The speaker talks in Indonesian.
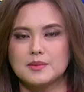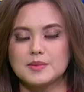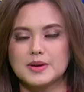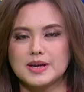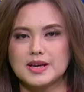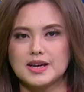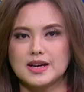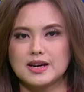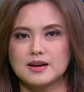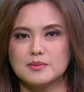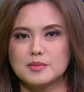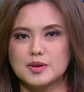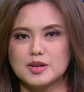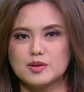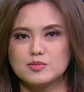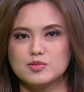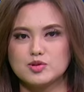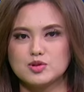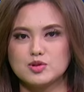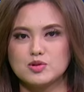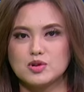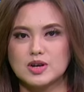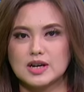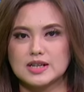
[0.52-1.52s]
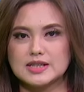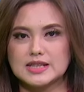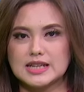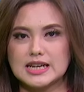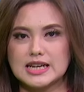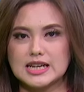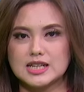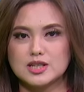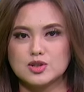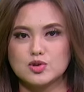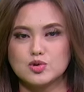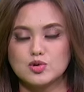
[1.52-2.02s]
KPK menyebut
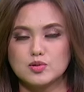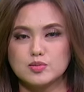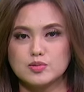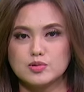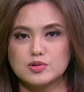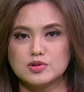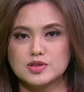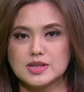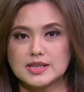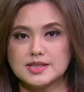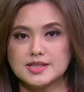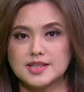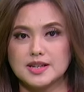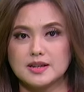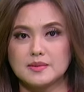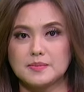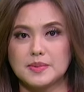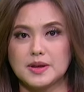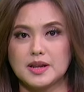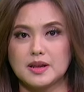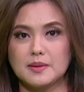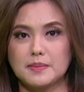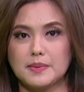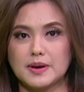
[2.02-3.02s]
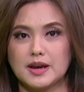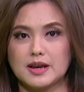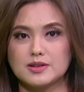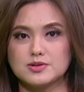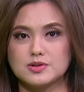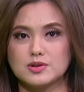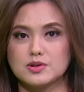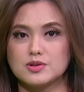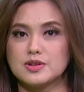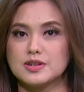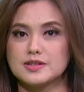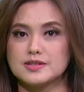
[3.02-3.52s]
gugatan kubu Sekjen PDIP
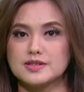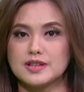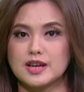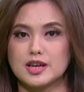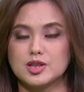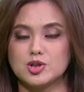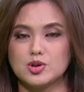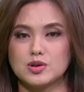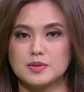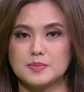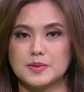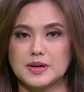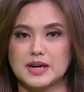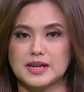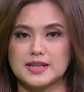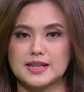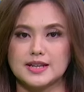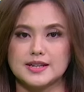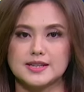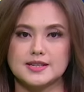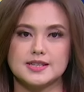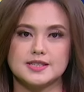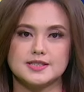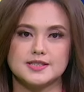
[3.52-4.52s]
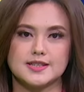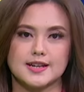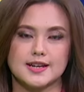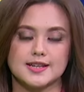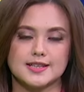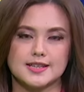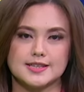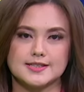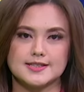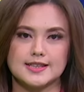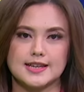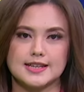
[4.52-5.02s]
Hasto Kristianto di Pengadilan Negeri
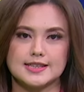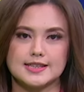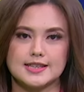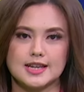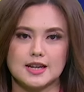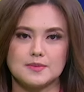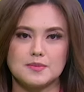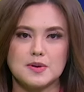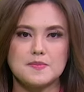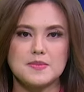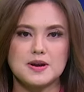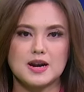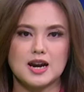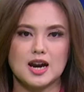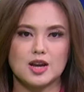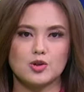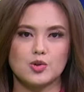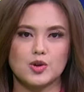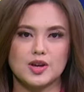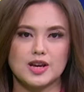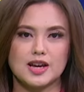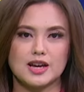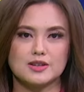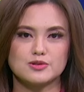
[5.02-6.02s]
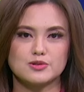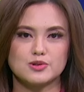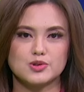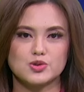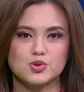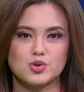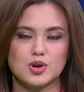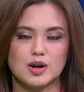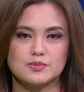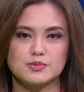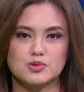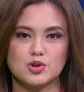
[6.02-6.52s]
Jakarta Selatan mempengaruhi kasus
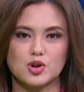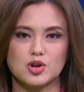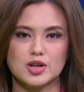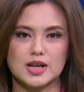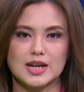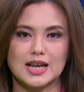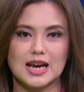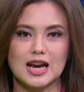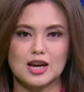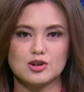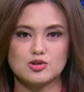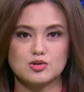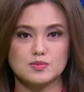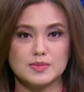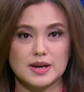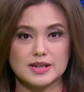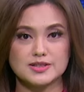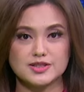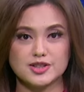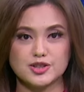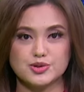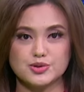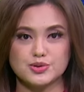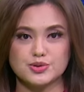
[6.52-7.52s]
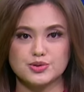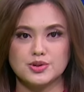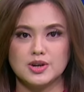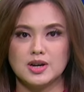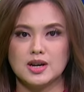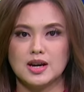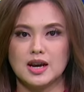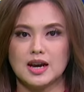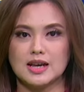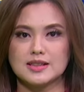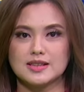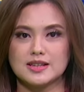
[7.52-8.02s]
suap buronan Harun Masiku.
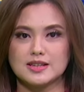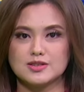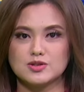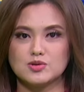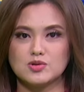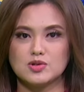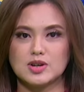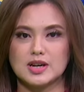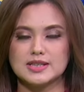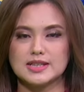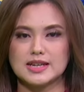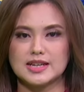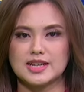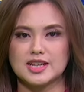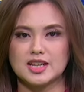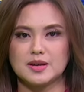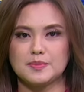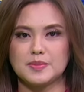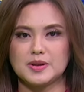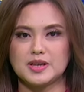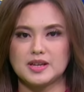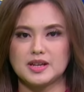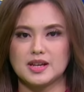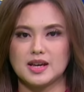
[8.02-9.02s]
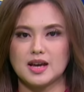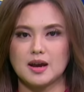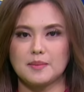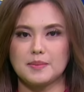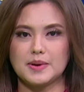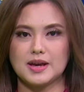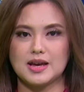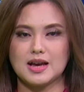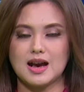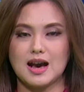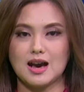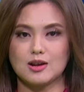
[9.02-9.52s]
Atas gugatan ini penyidik
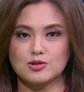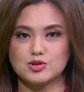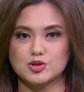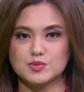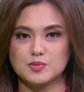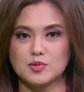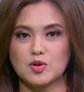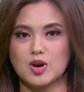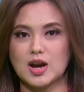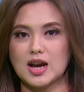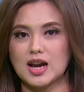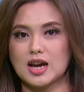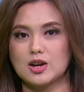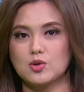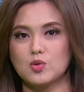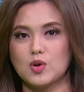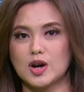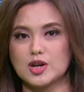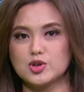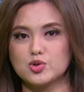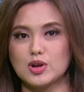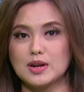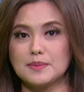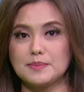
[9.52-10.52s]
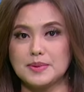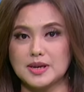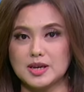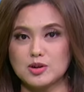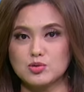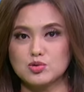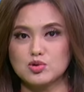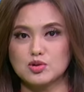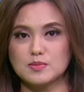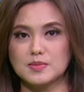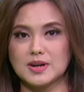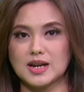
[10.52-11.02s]
KPK harus meluangkan waktu lebih
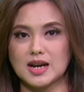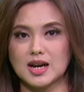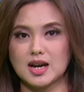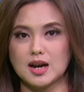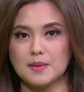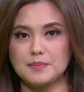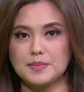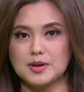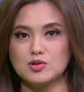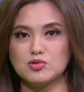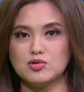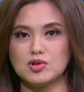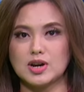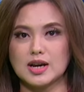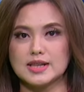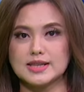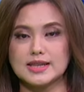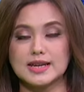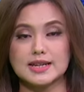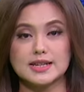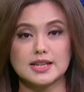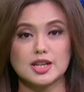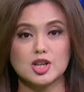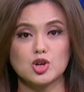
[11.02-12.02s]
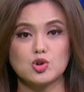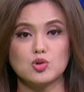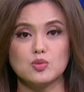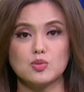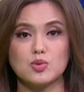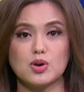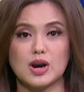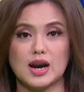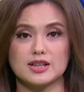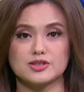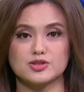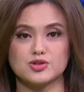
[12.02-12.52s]
untuk menanggapi gugatan dari
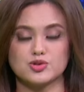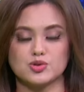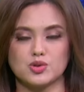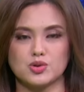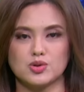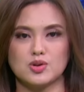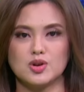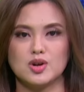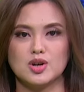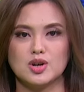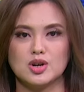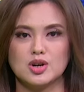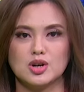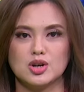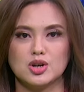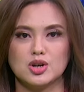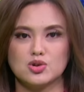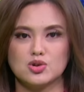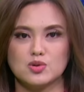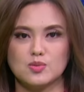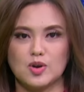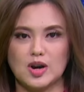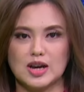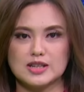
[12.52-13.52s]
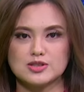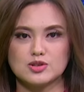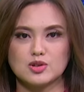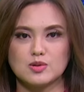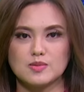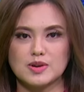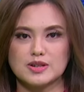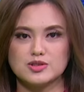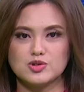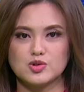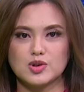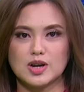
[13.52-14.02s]
kubu Hasto. Kubu Hasto
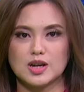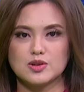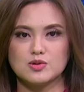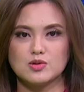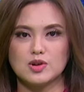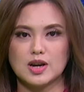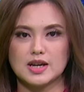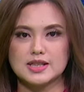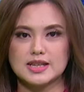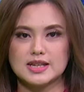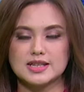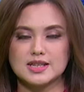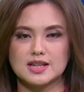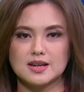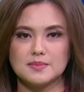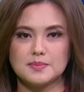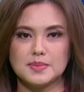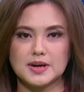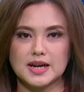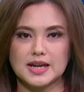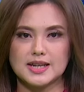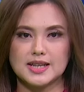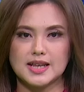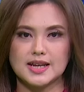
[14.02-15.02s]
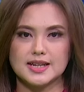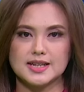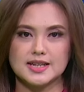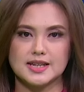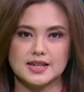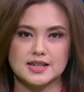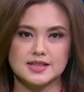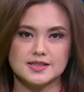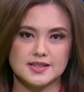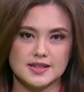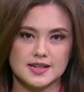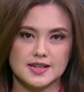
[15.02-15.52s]
mengajukan gugatan ke Pengadilan
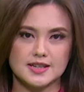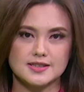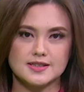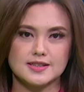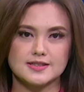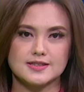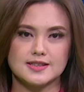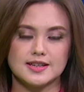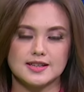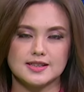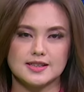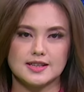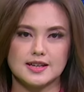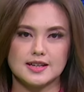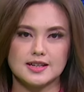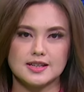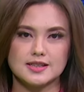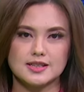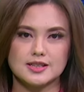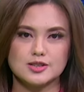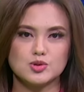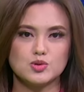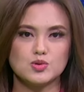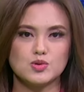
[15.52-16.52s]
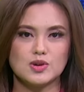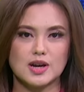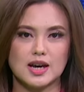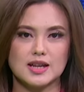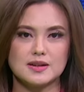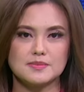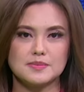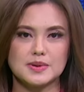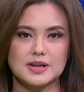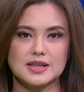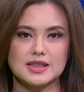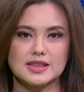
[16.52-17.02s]
Negeri Jakarta Selatan atas dugaan
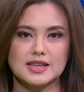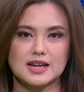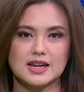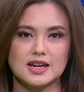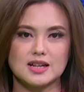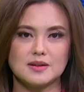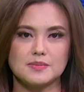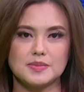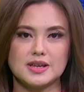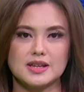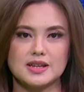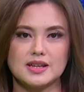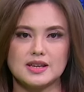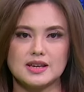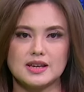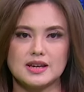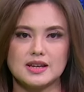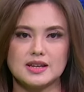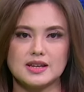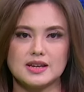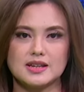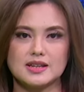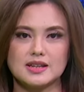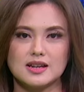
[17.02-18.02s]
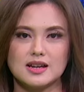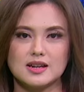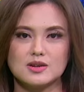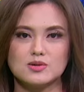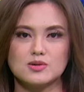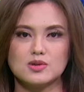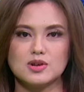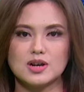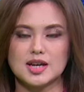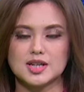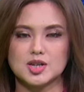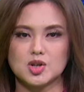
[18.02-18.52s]
perintangan penyidikan yang
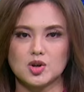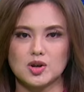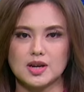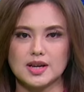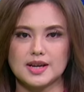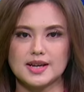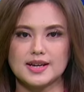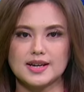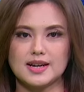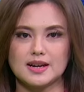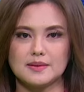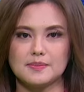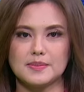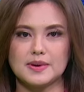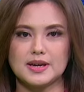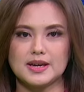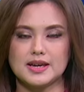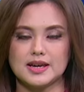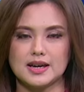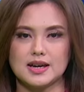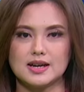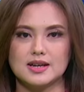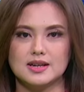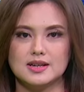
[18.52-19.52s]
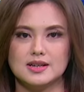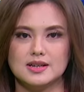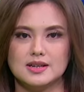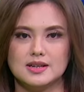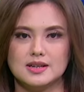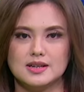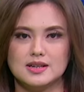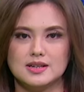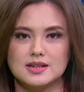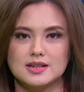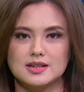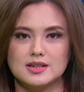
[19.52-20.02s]
dilakukan oleh KPK.
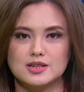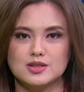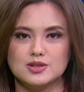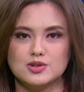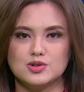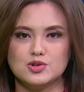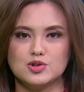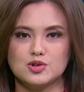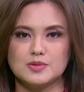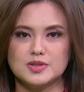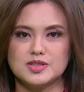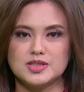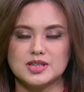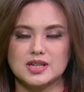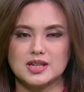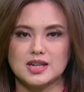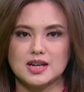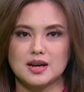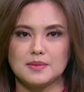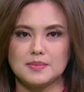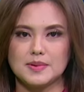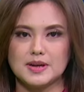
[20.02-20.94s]
Juru bicara